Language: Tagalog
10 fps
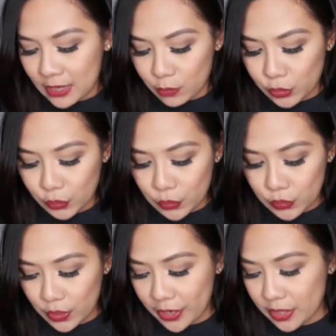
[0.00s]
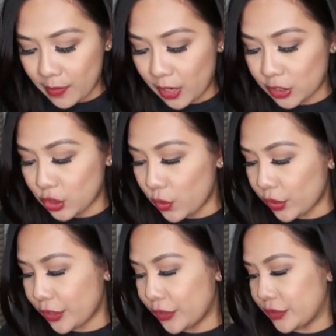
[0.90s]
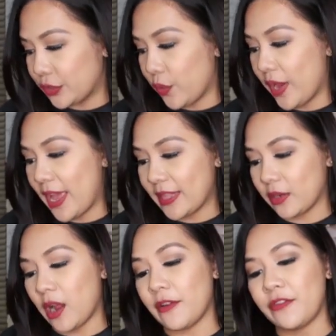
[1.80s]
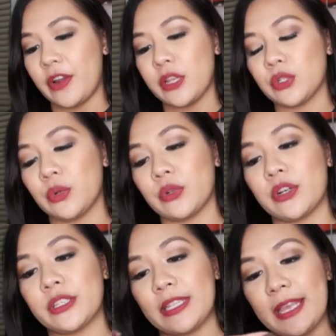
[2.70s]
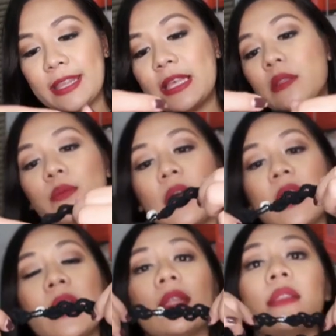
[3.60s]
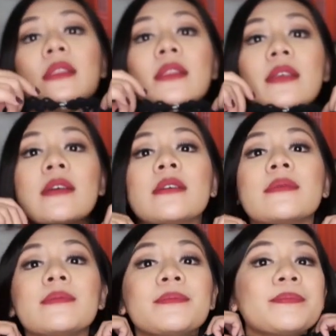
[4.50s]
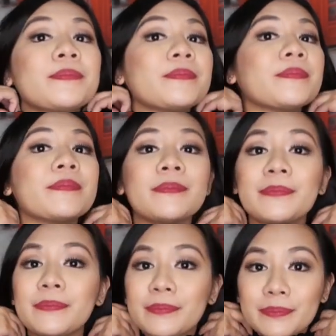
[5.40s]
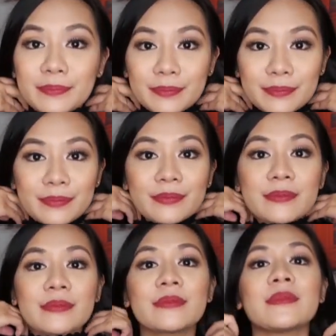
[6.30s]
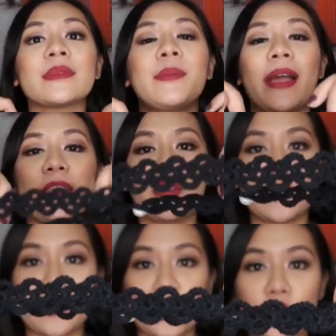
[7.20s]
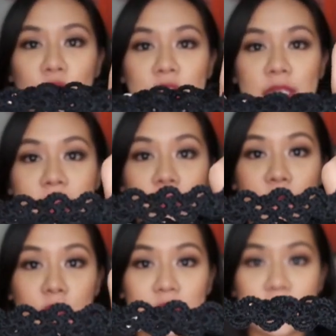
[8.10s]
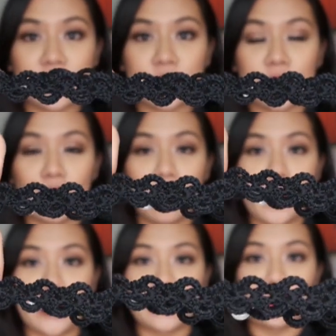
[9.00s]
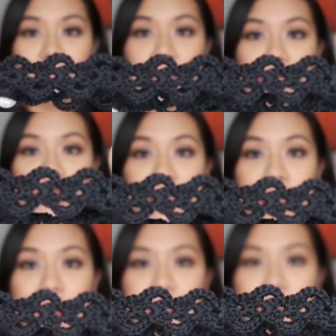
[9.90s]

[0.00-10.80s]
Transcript: Usong-uso ngayon ng mga chokers. So, ayan, they're offering chokers like this one. Mm-hmm. Diba? Hindi ko siya masusot kasi naka-full t-shirt ako, but it looks like this.